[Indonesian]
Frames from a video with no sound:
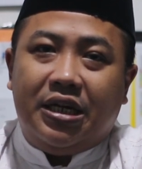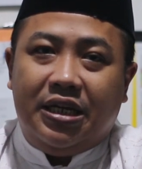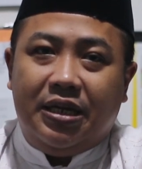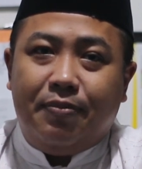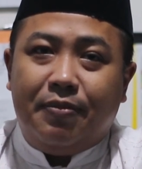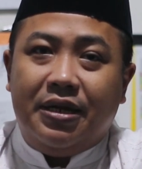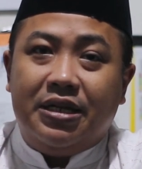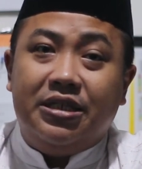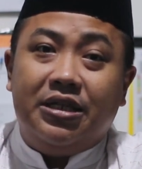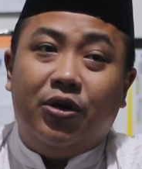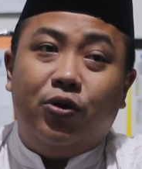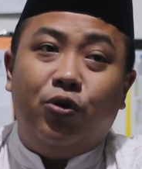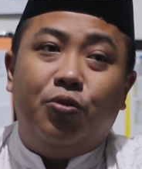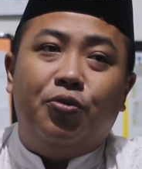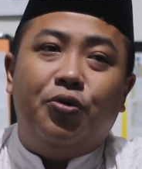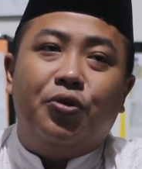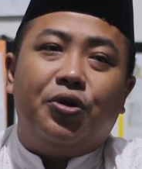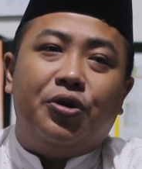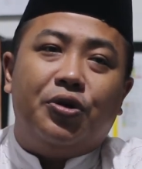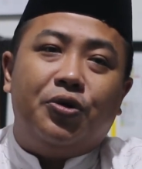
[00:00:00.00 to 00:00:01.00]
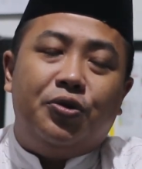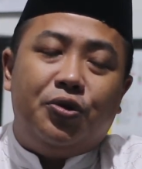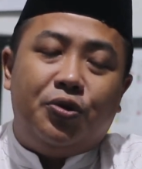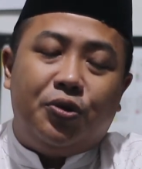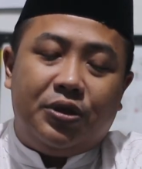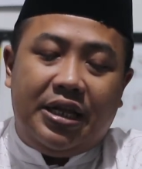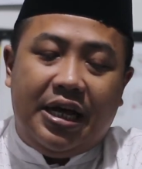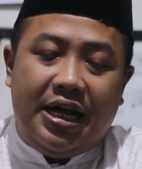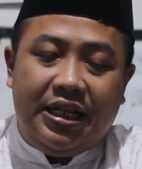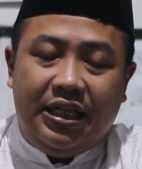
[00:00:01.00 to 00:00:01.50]
saja panjang umur
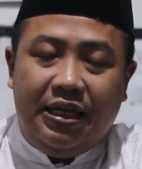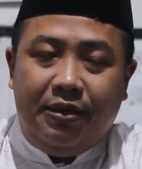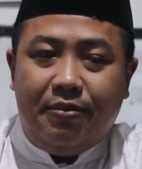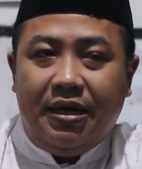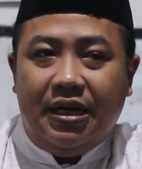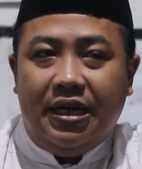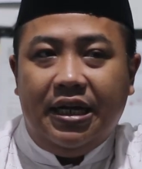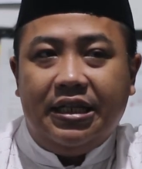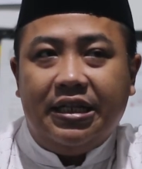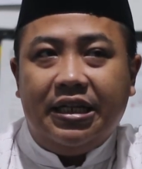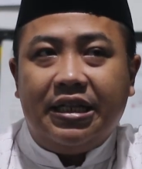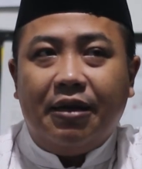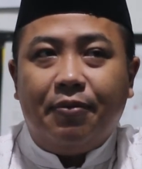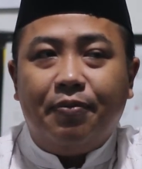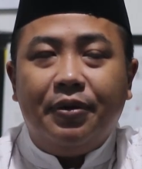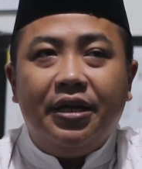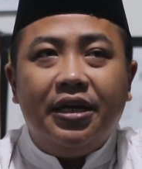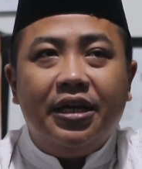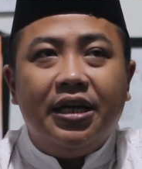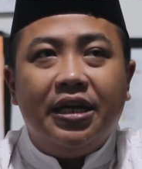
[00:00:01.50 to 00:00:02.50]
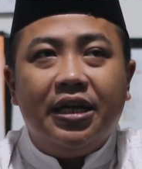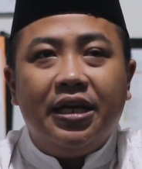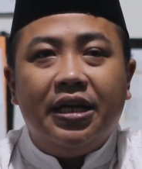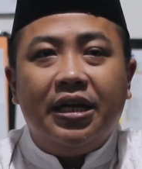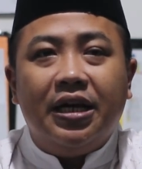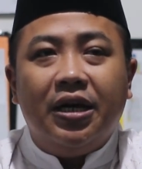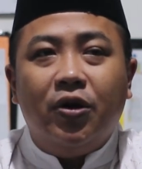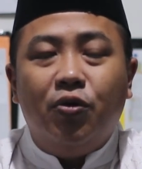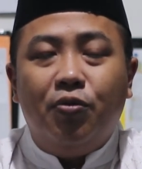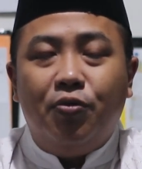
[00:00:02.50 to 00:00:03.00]
untuk taat ibadah. Tetapi
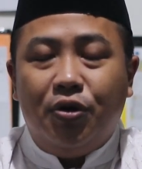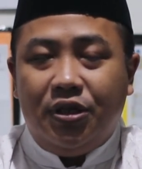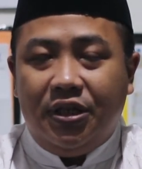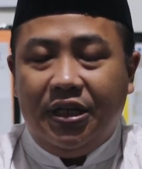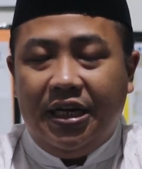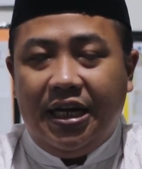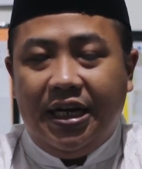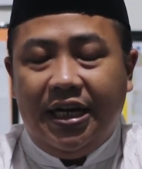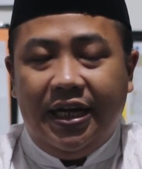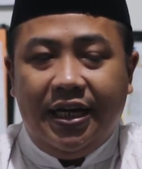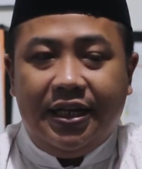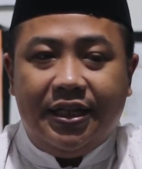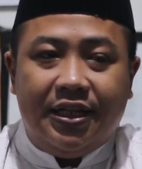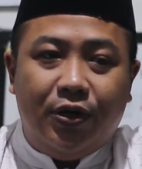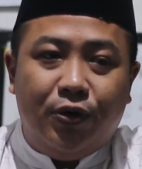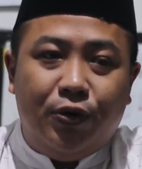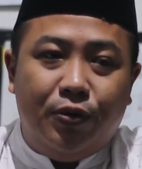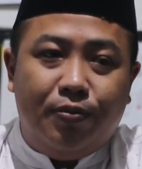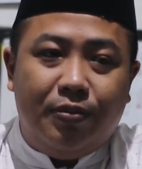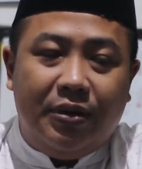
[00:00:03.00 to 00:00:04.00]
umur tidak ada yang tahu.